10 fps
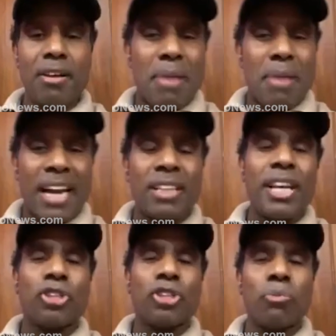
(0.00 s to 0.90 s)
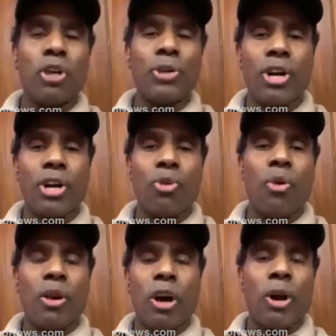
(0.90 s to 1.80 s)
మన దేశంలో ఎక్కువ
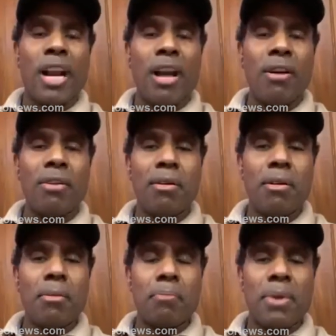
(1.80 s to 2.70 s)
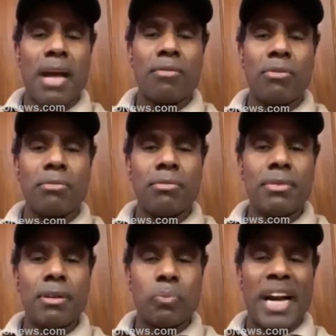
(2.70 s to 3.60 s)
కరోనా ప్రా
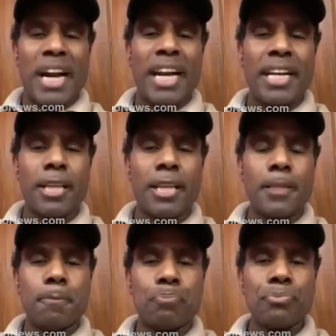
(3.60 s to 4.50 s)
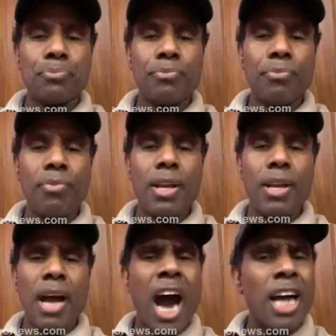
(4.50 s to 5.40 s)
స్ప్రెడ్ అయిందని
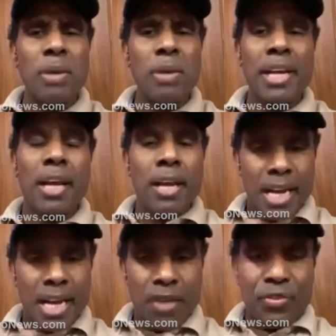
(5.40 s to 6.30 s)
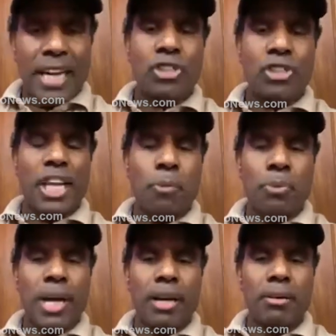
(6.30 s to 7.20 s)
హార్ట్ బ్రేక్ నా ఫ్రెండ్స్
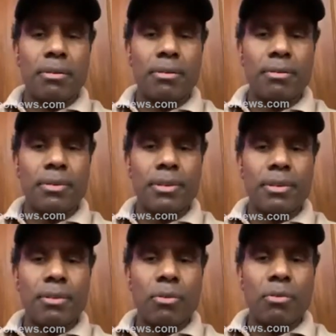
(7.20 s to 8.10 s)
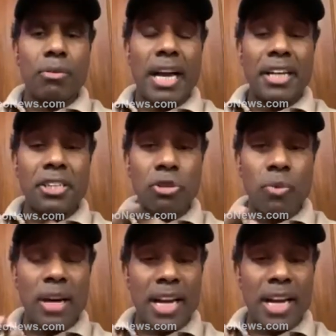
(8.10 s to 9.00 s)
చనిపోయారు కనీసం
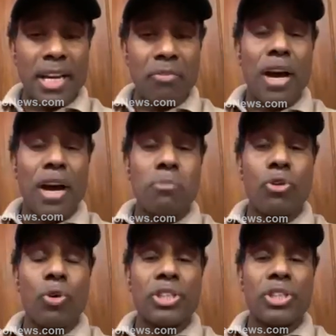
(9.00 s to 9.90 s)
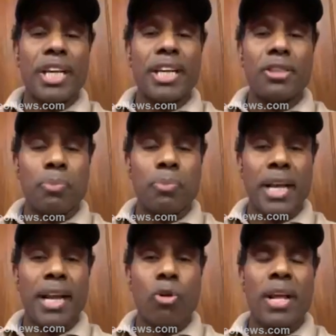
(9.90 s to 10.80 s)
వాళ్ళు నాకు ఇన్ఫార్మ్ కూడా చేయలేదు
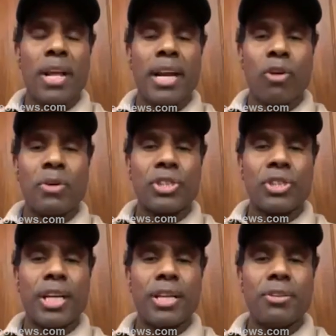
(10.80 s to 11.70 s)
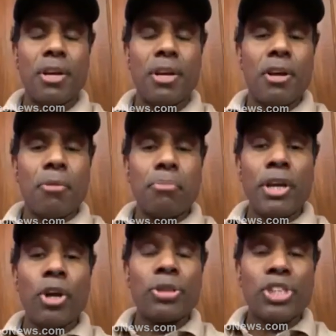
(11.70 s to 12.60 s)
ప్రేయర్ కూడా రిక్వెస్ట్ చేయలేదు
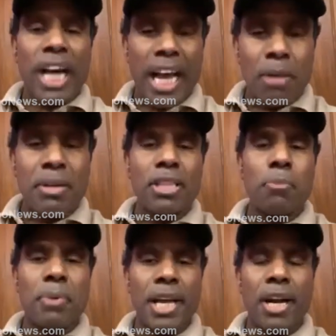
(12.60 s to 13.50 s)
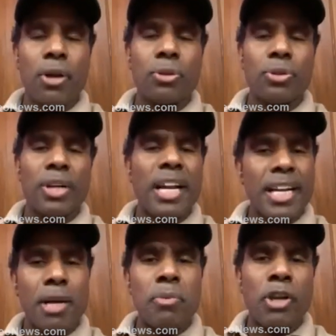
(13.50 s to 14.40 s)
మీలో చాలామంది ప్రేయర్ అడుగుతున్నారు
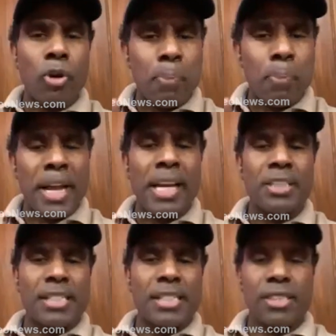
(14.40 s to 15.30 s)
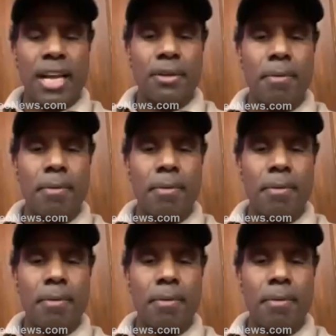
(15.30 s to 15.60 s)
నేను మీ కొరకు ప్రేయర్ చేస్తాను